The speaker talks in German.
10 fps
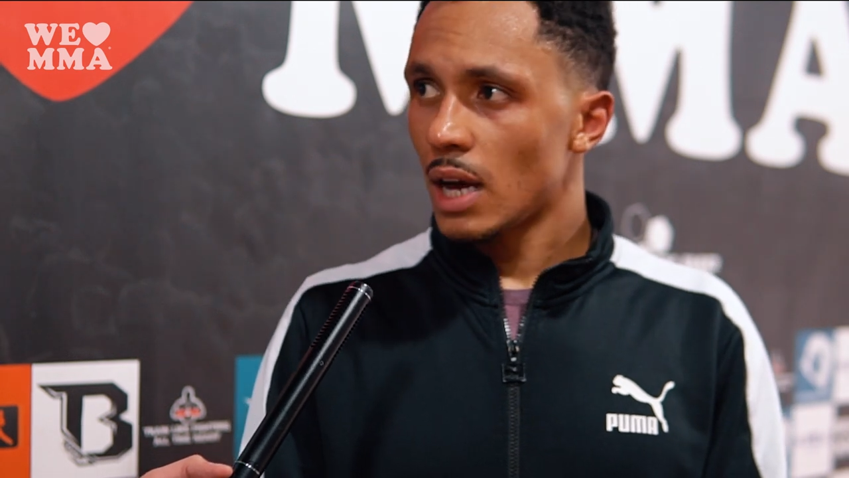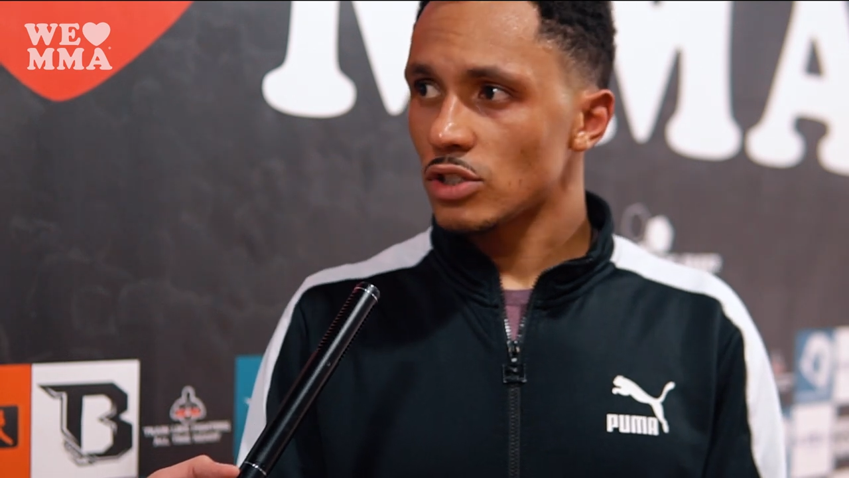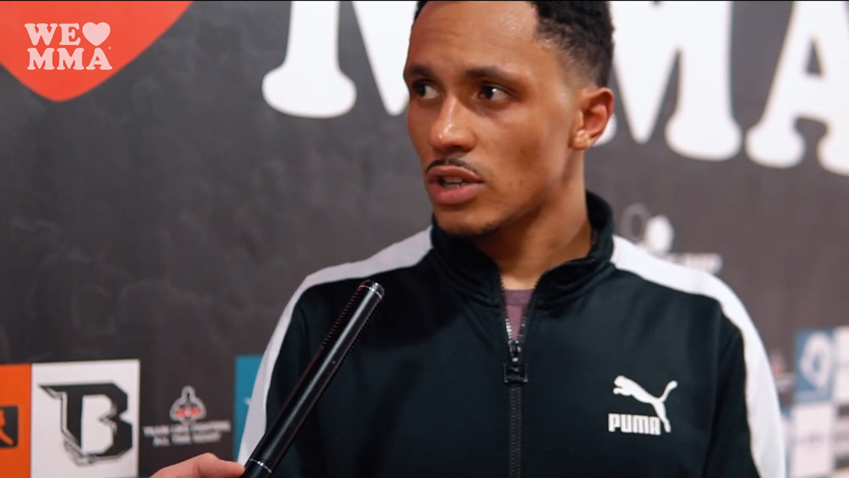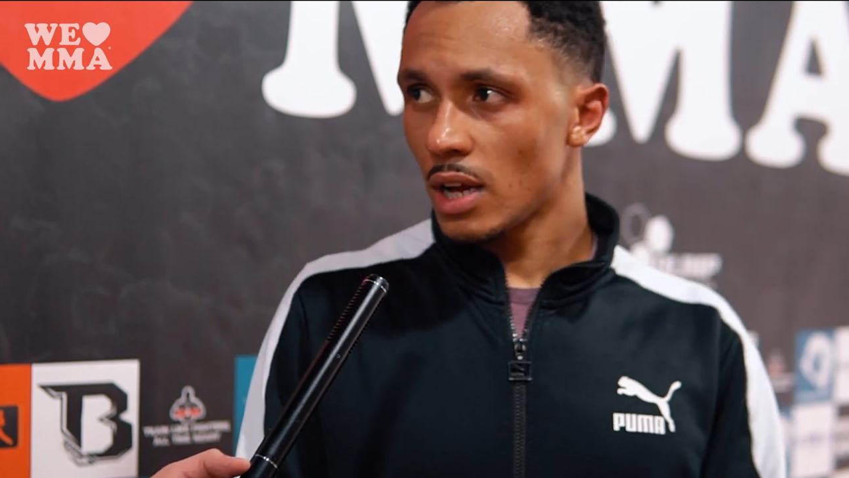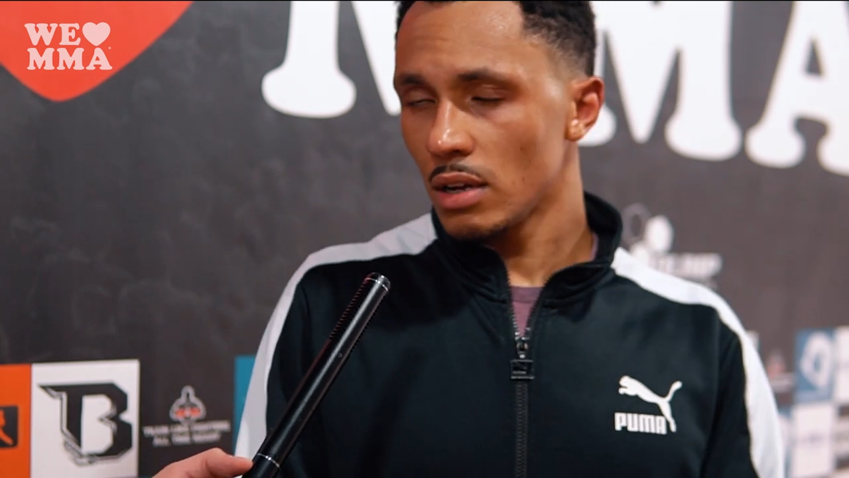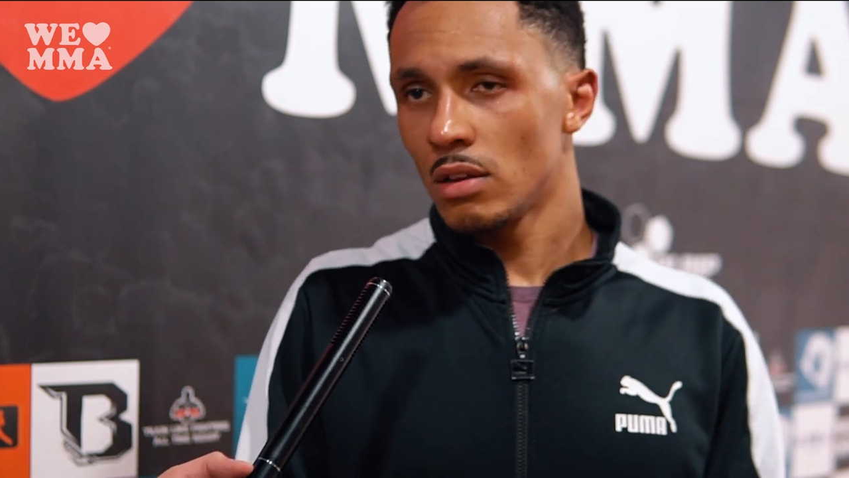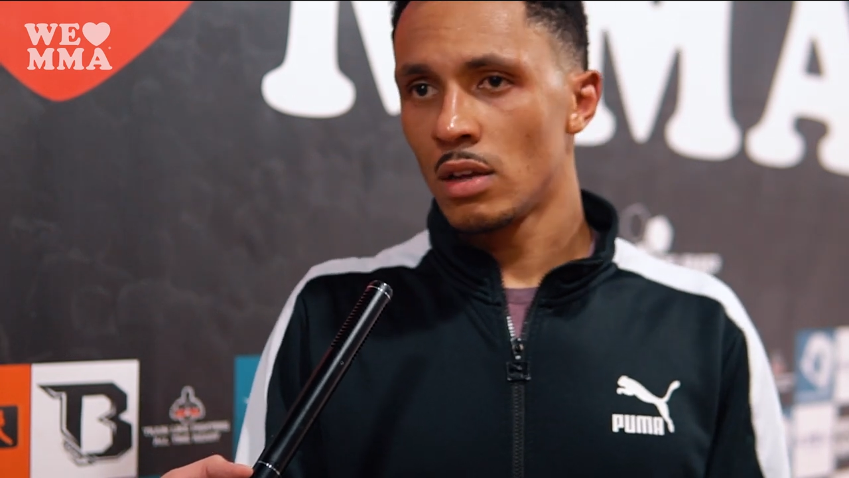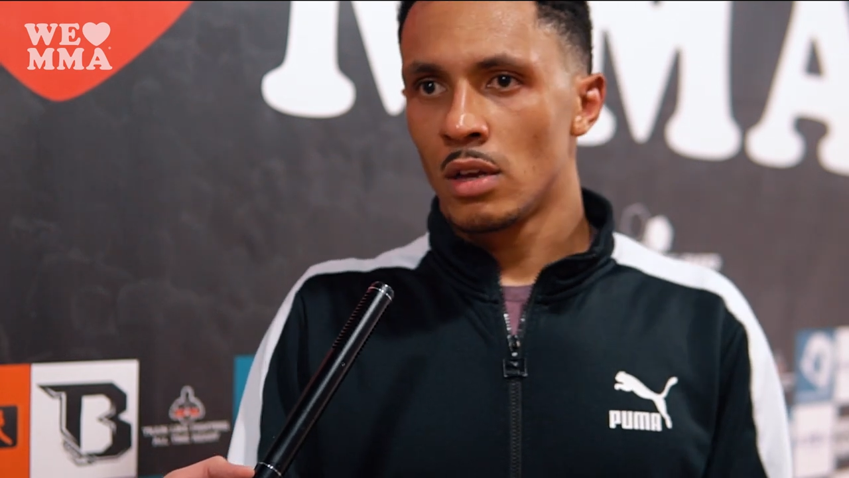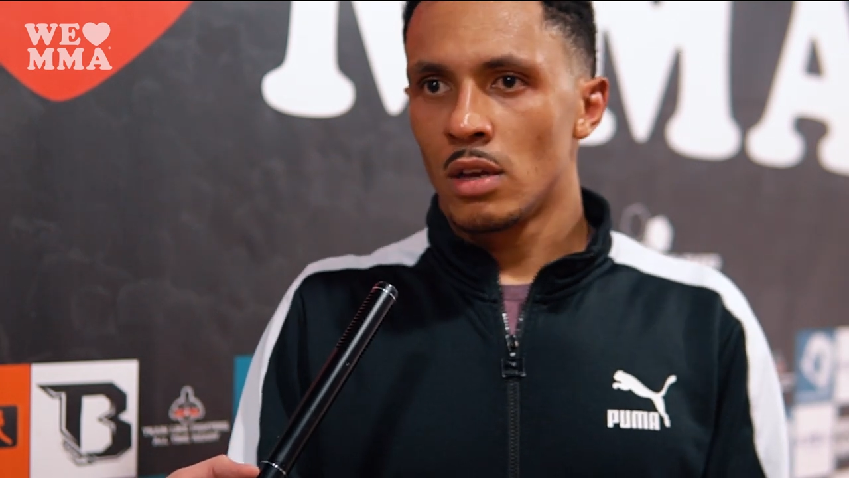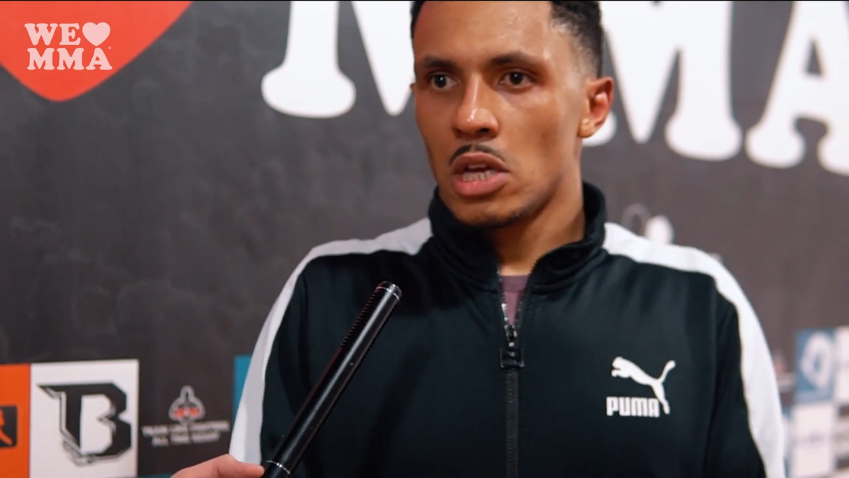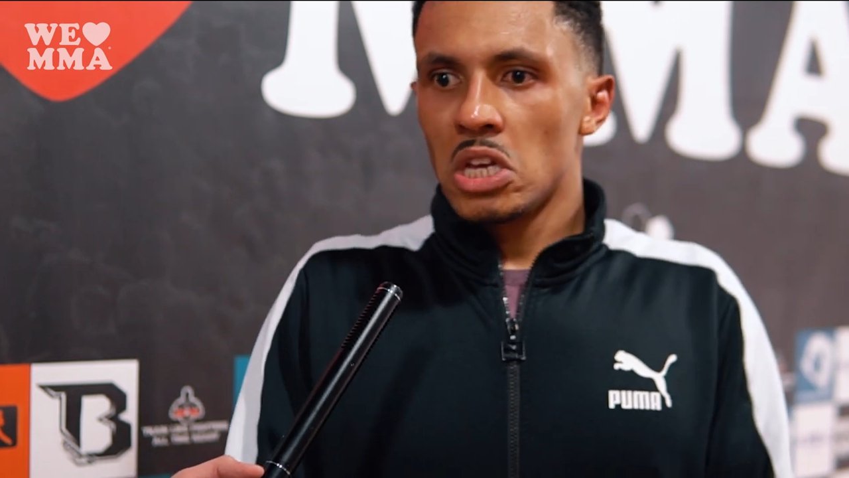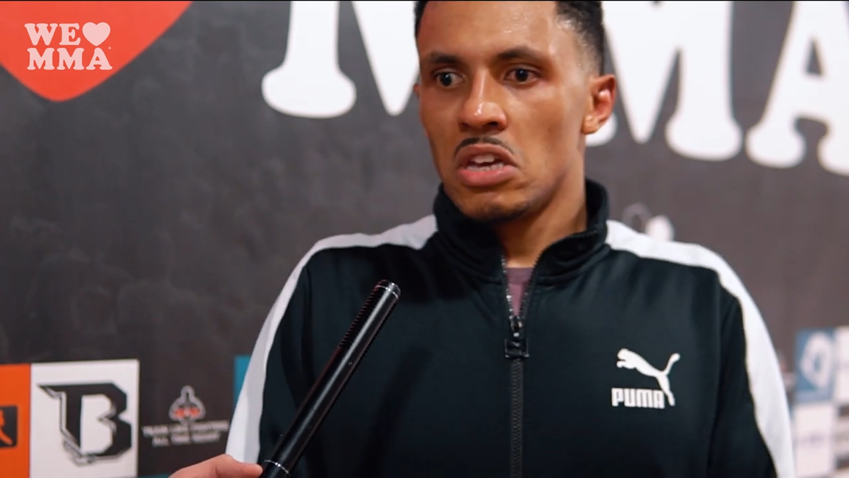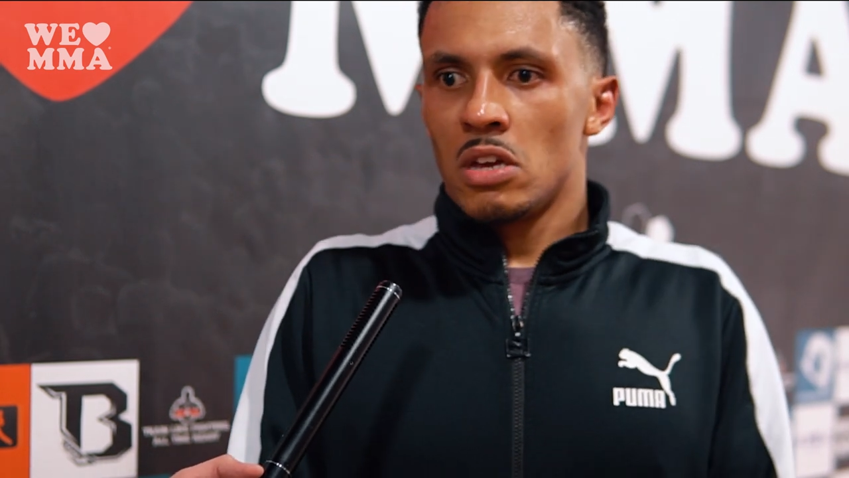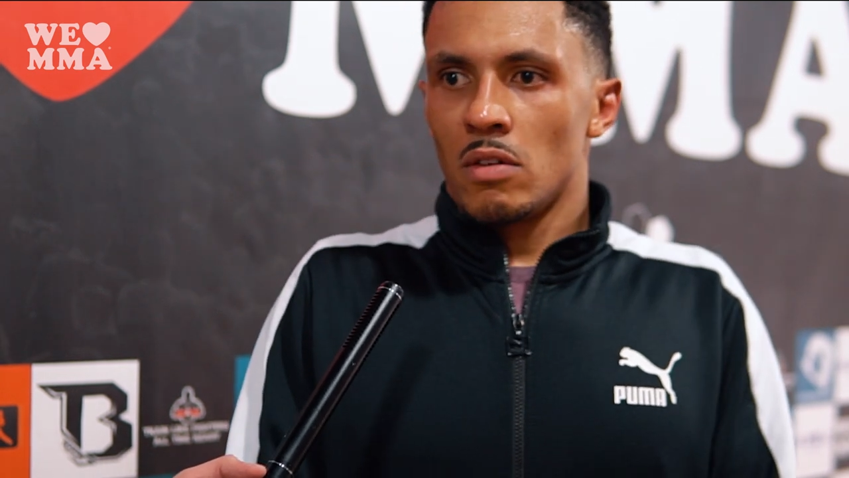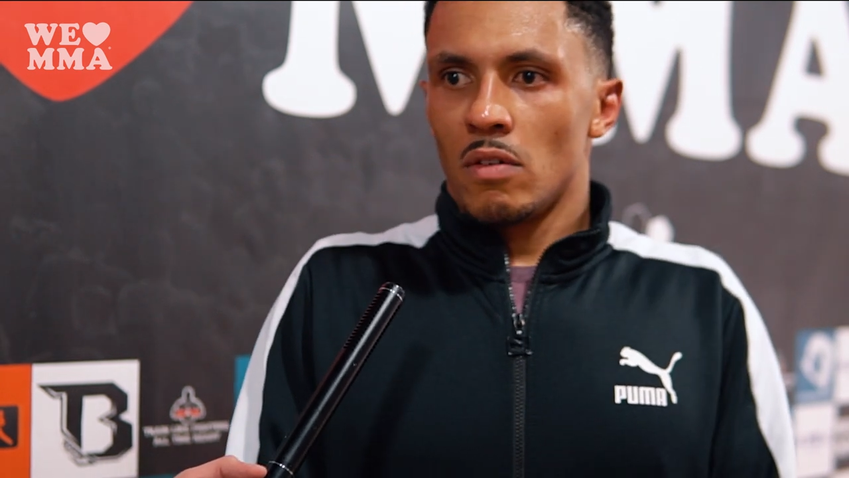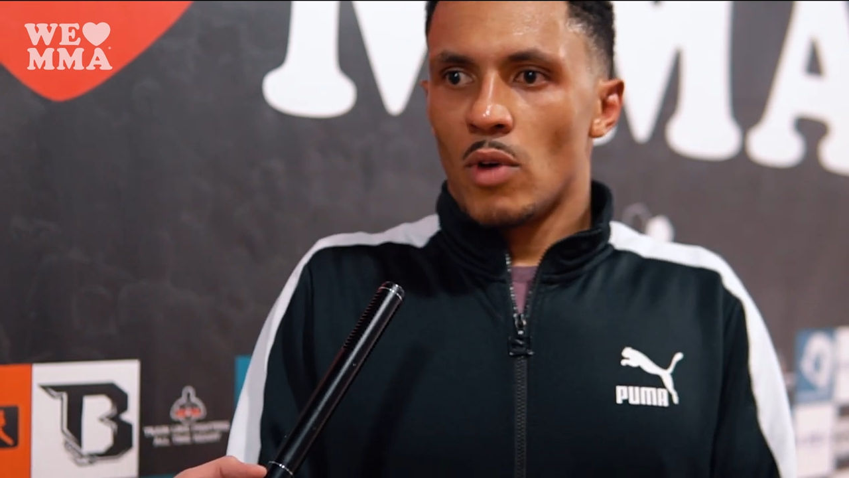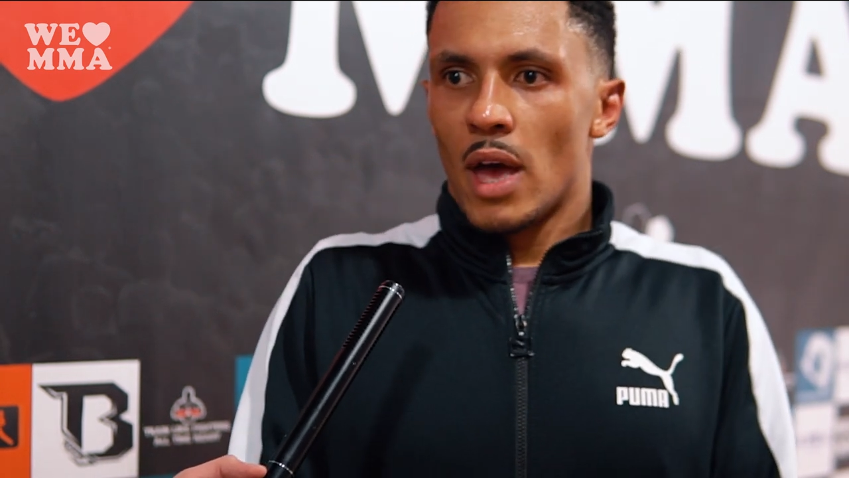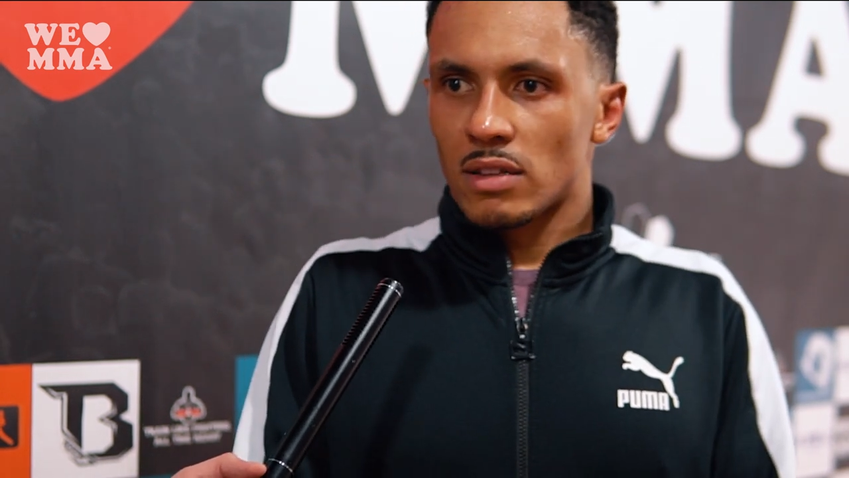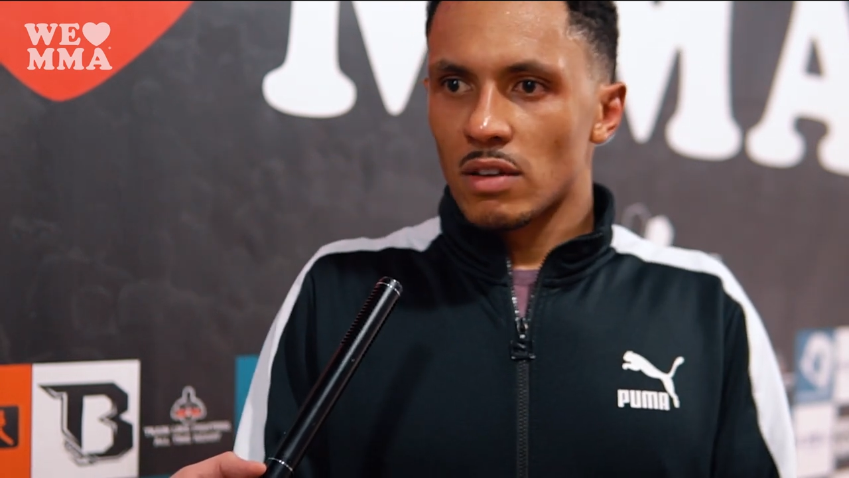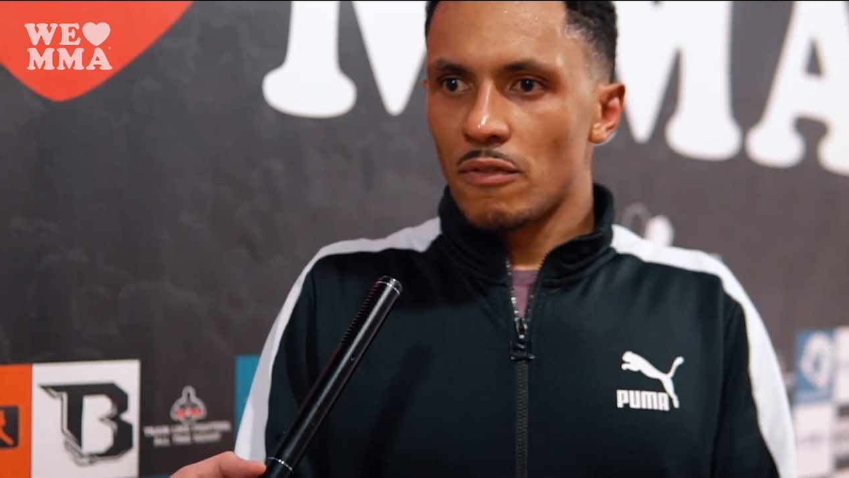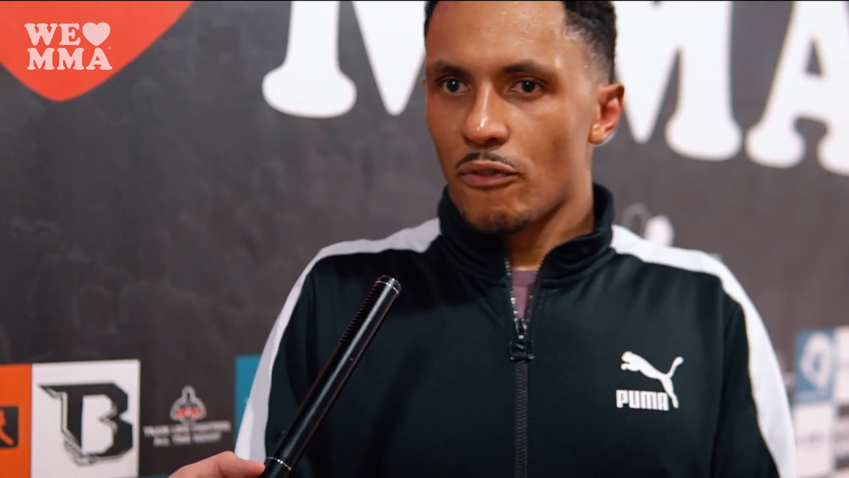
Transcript: hart schlagen. Hätte